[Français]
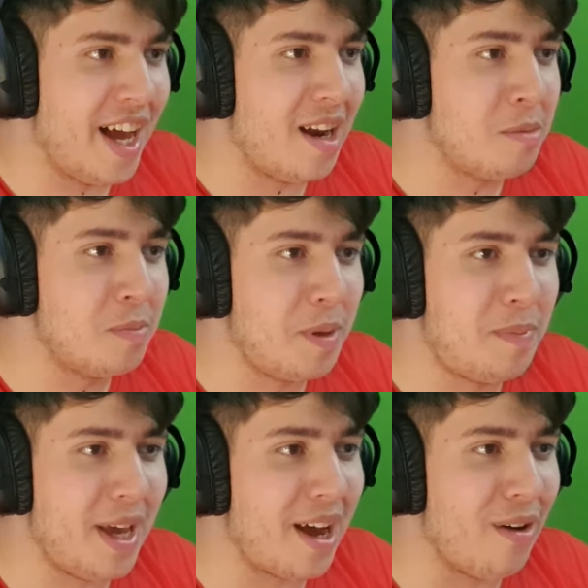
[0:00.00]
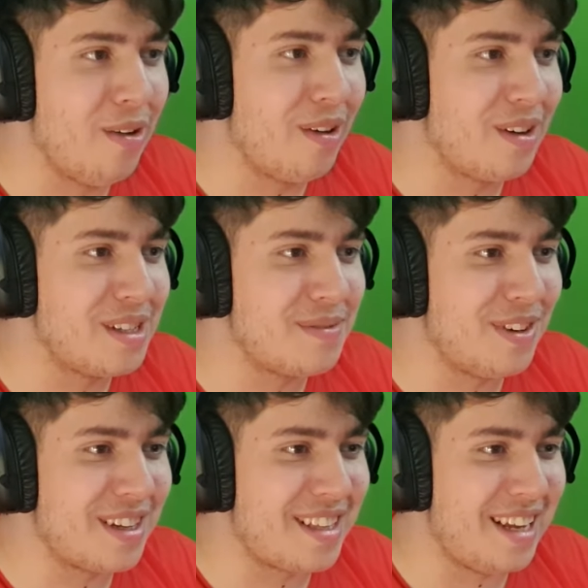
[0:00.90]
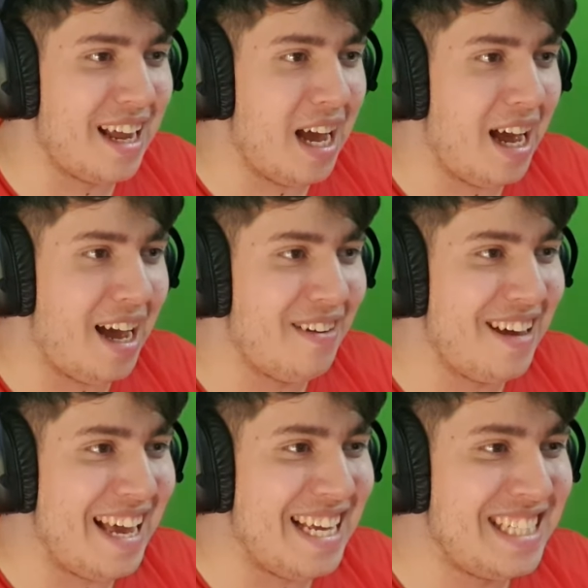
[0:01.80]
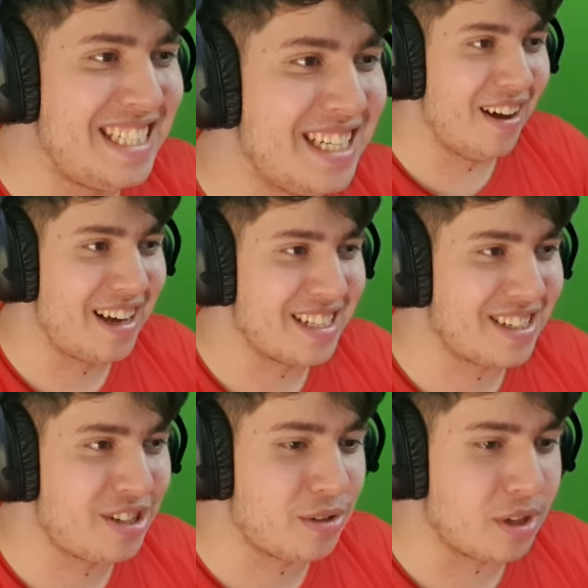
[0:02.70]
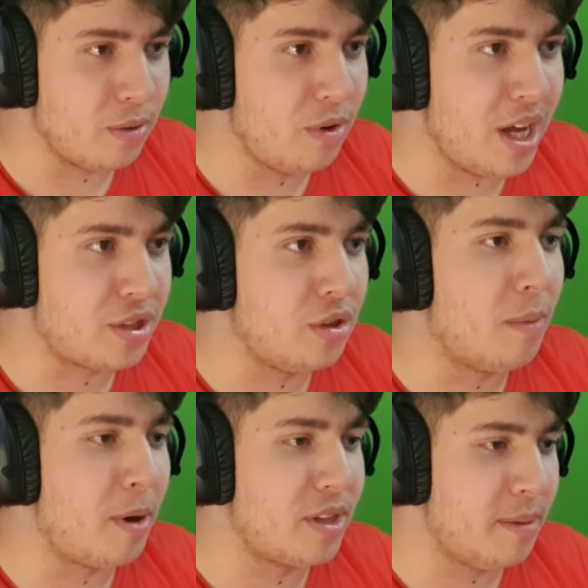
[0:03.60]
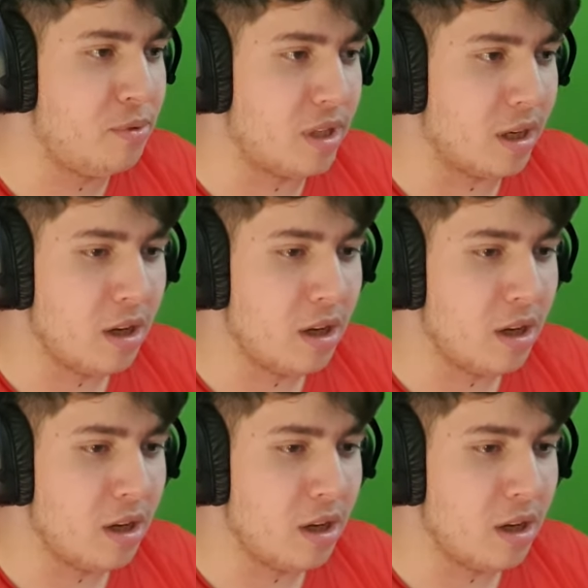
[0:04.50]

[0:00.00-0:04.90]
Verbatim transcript: viens là, mon pépère. Heureusement que t'es là, wesh. Oh, qu'est-ce que je suis content. Wesh, non, par contre, t'abuses là.